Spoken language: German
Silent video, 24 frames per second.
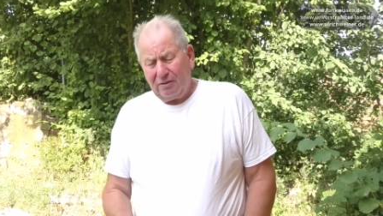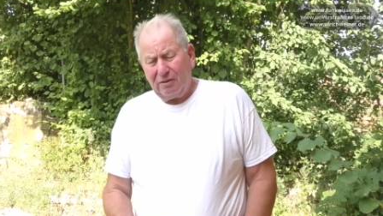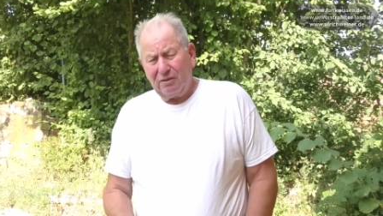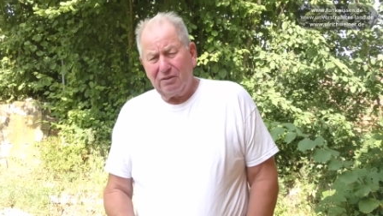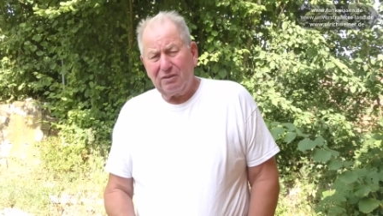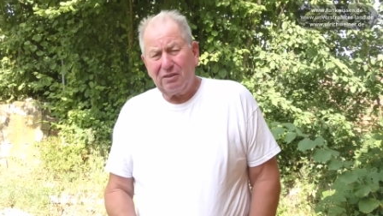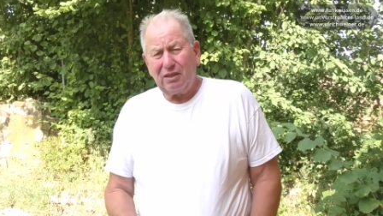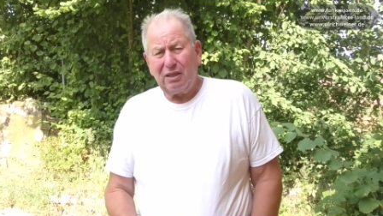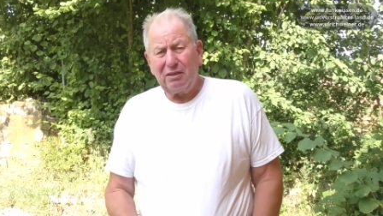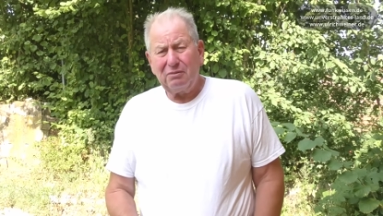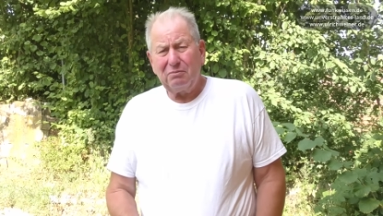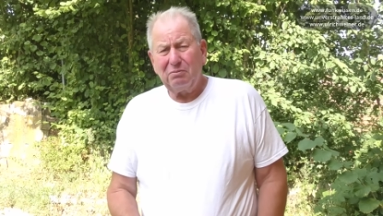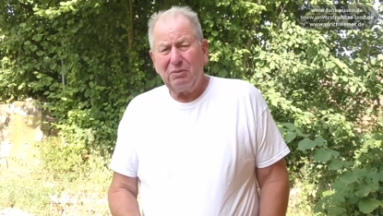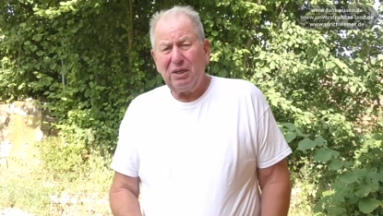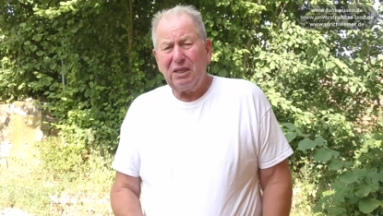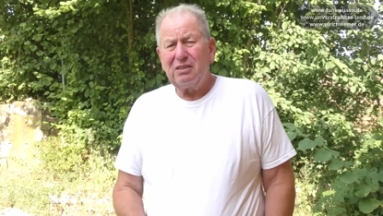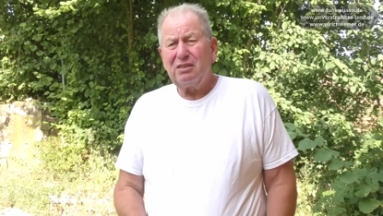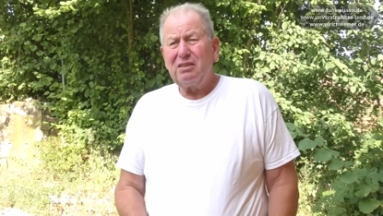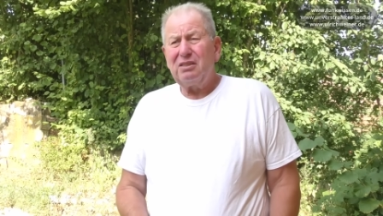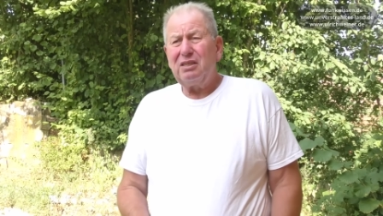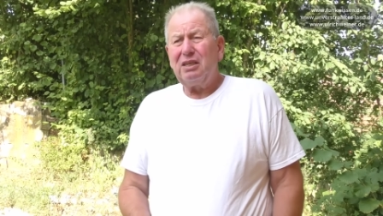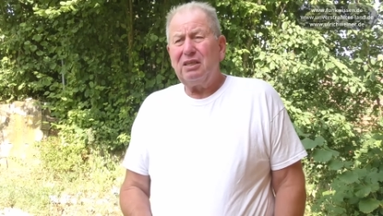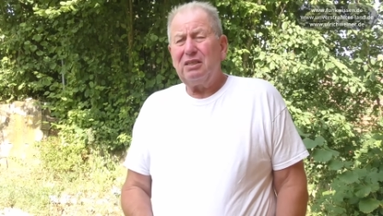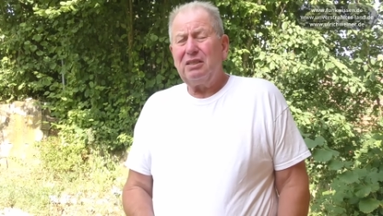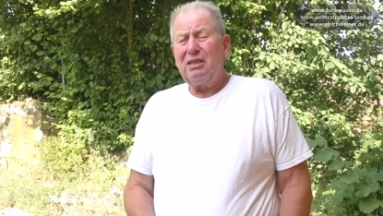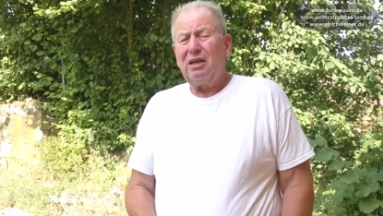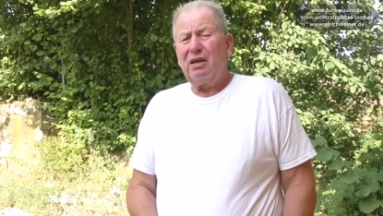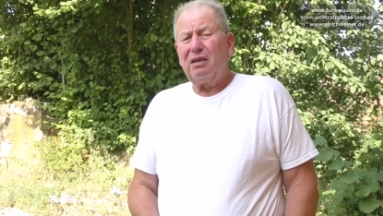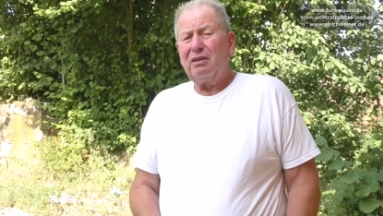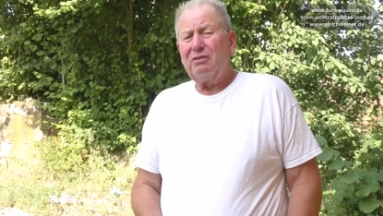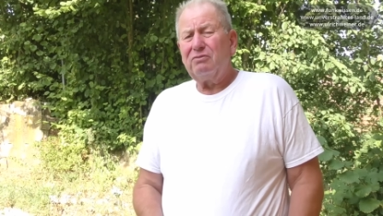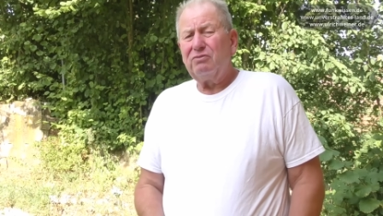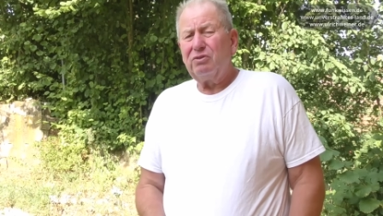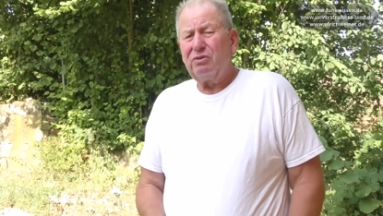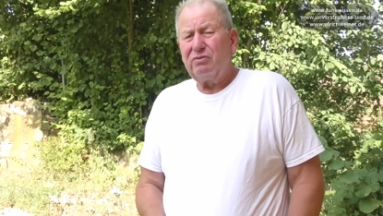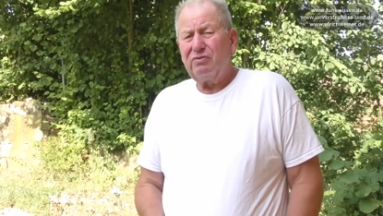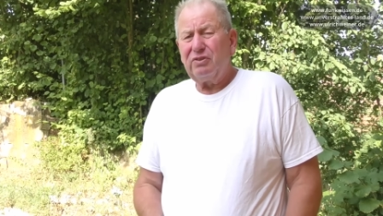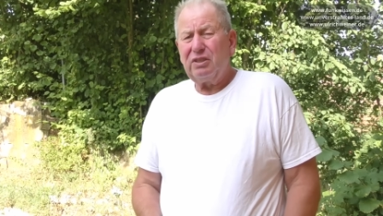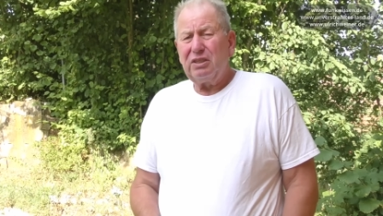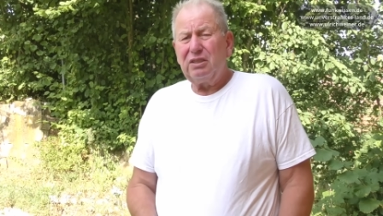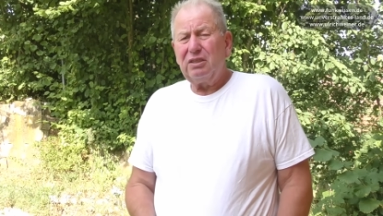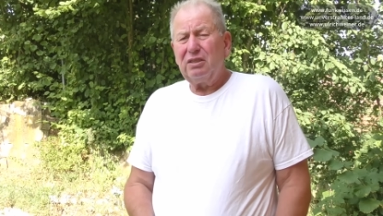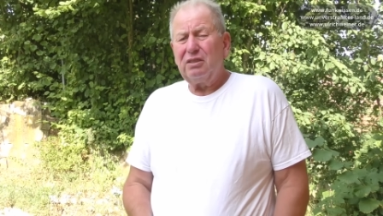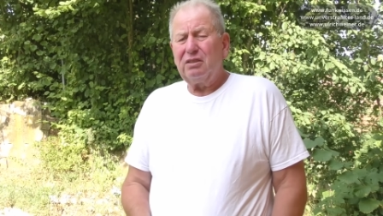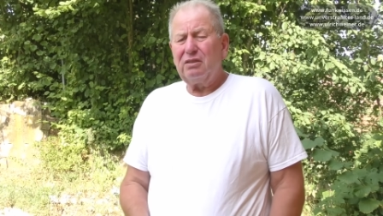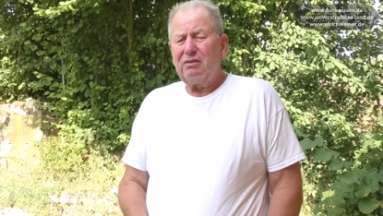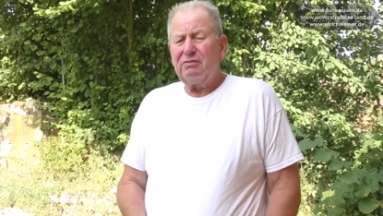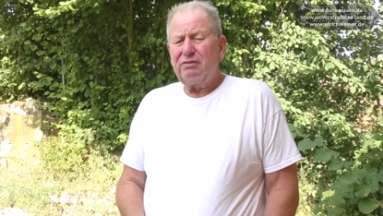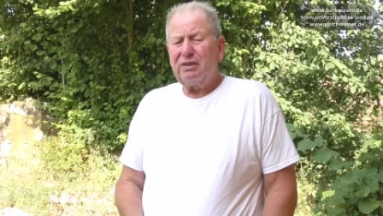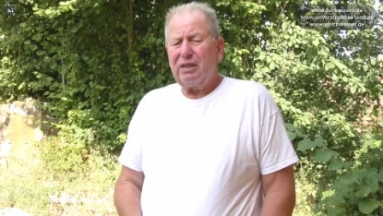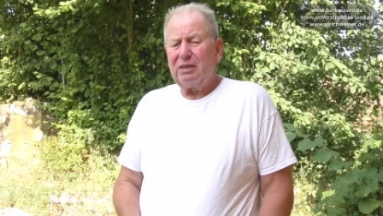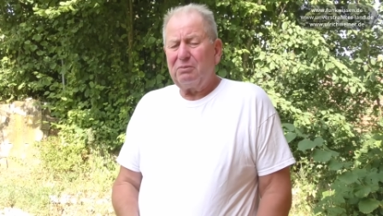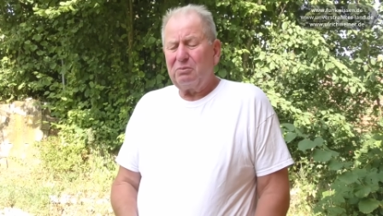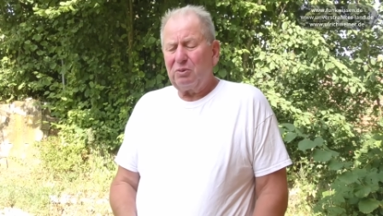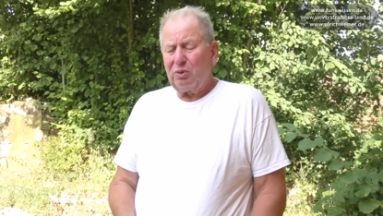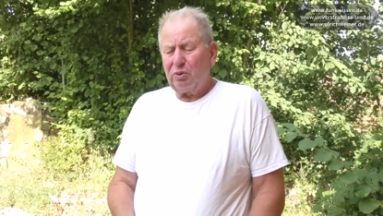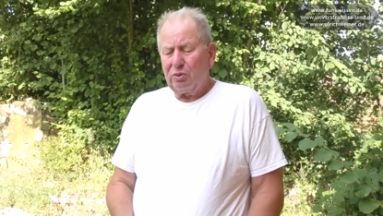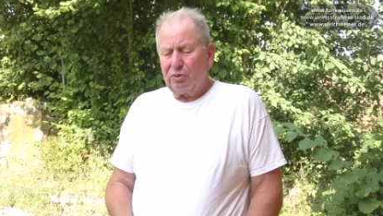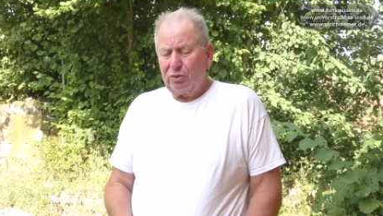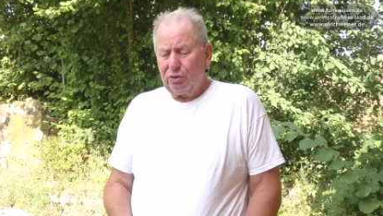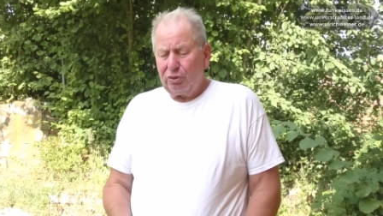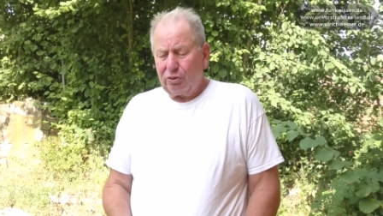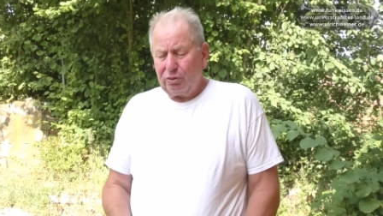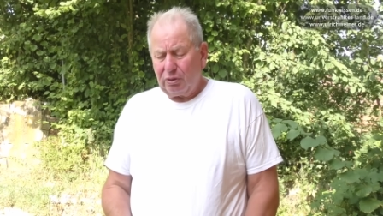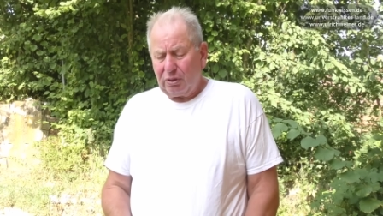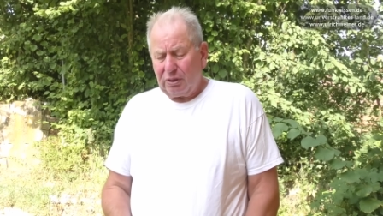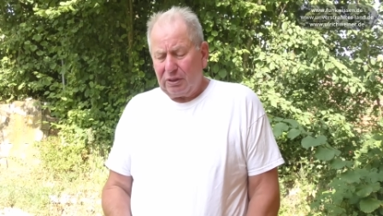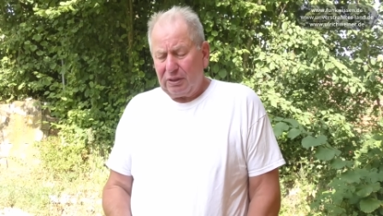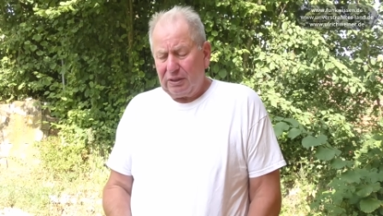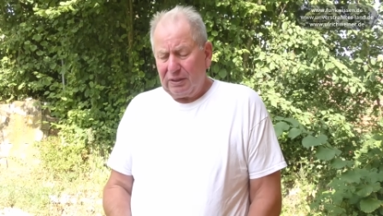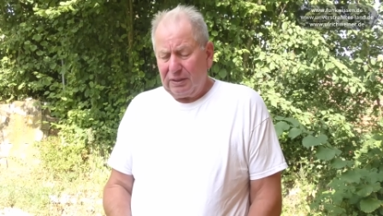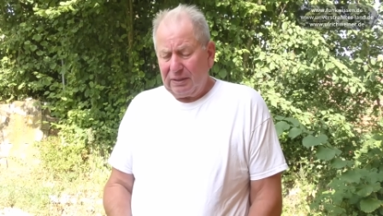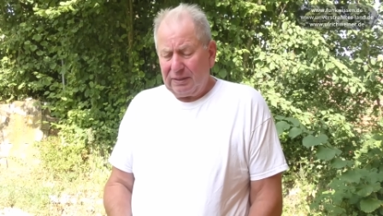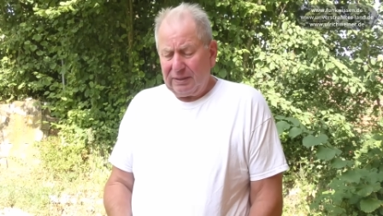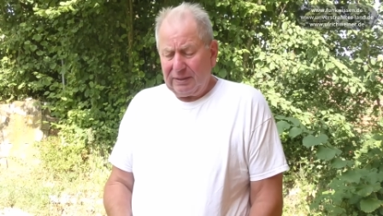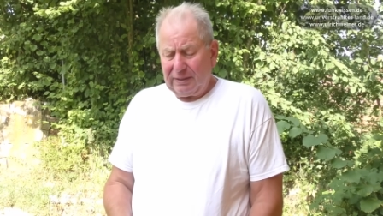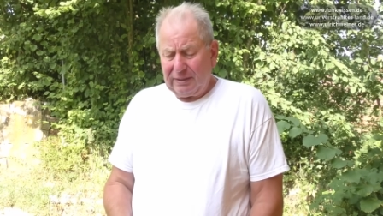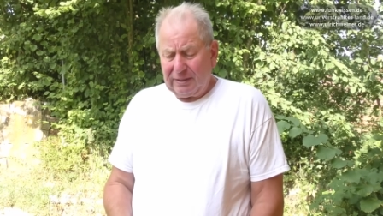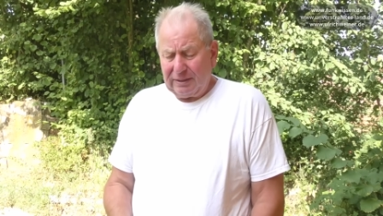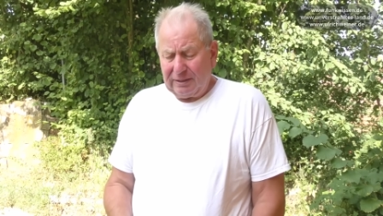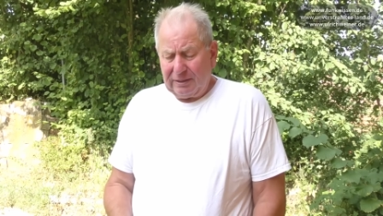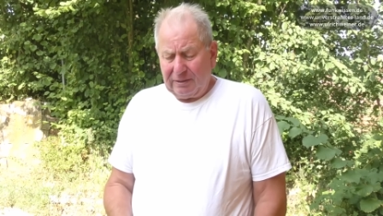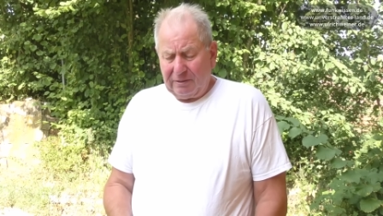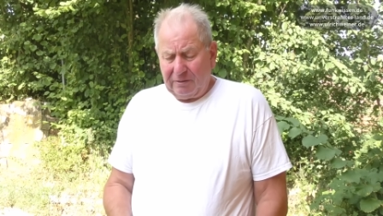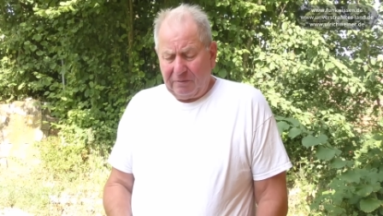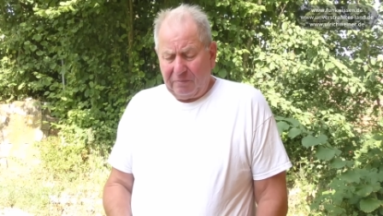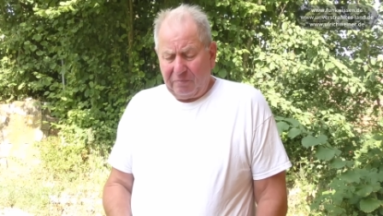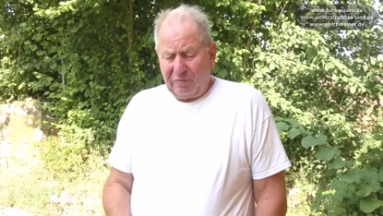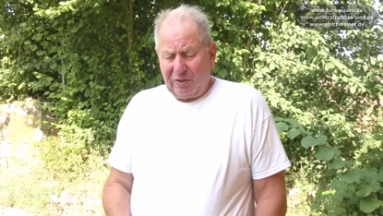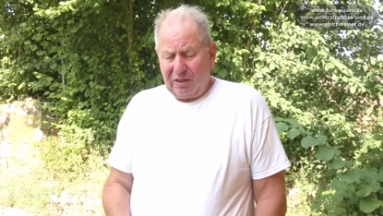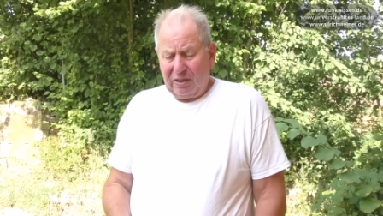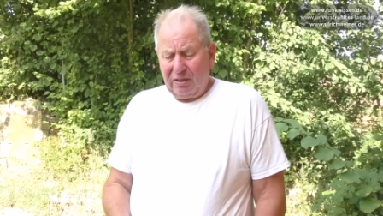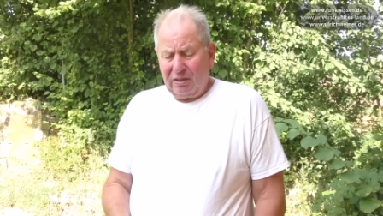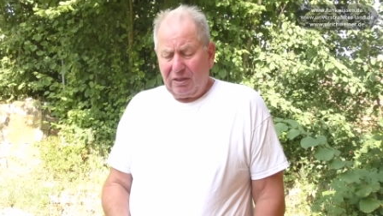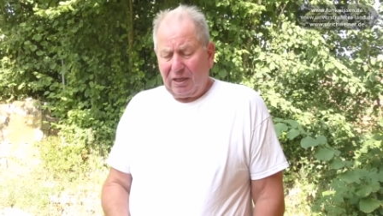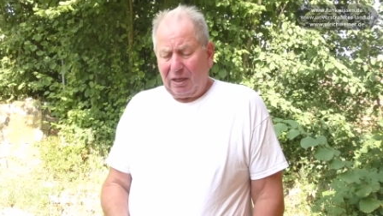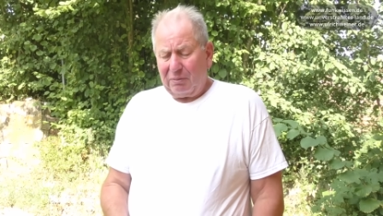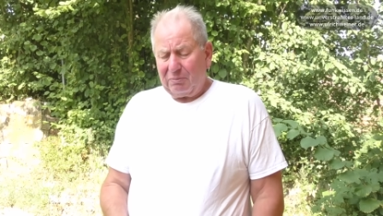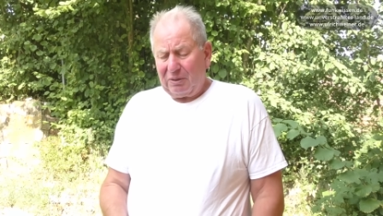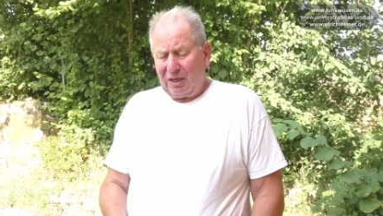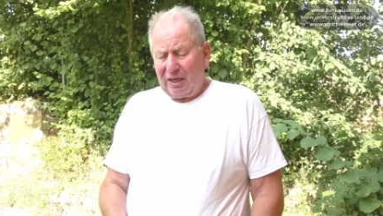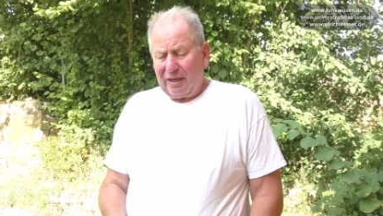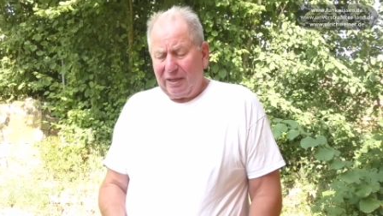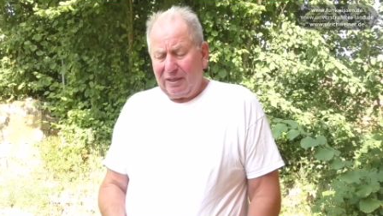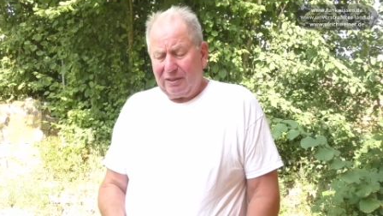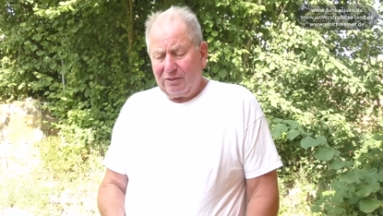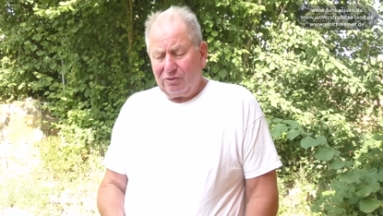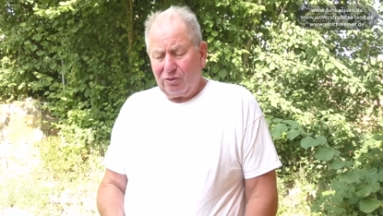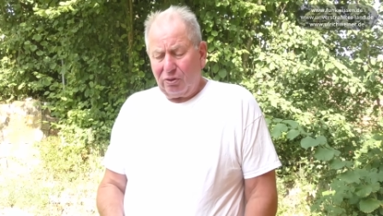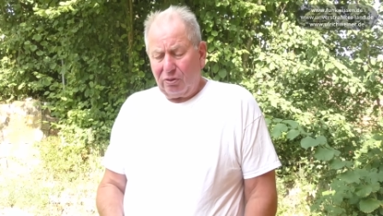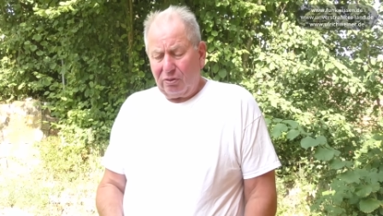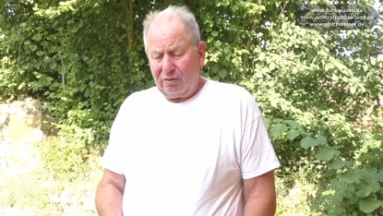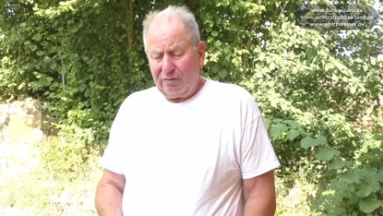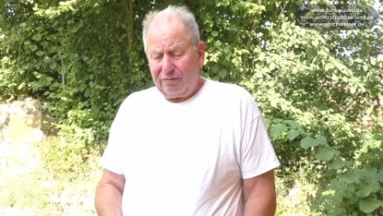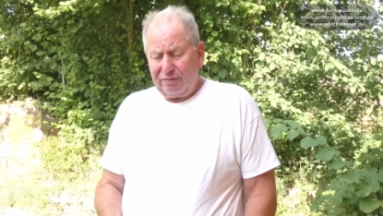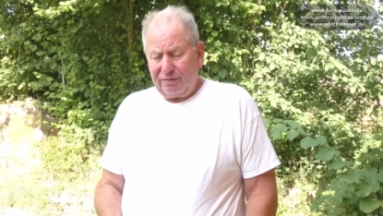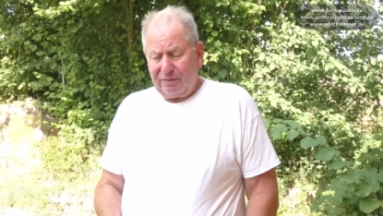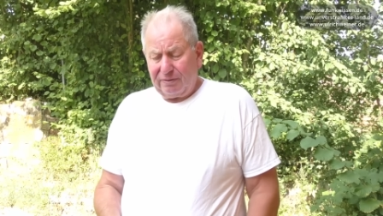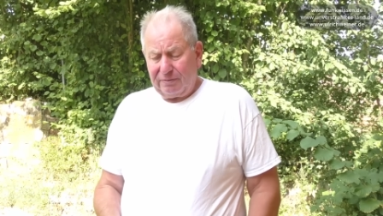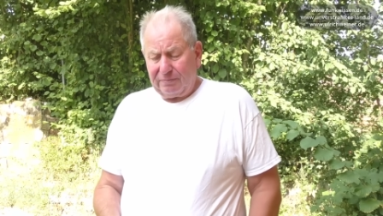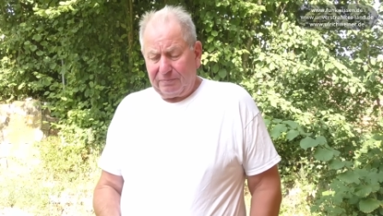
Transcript: und seit mehr als zehn Jahren wohnen wir hier auf einem Grundstück in einem kleinen Dorf.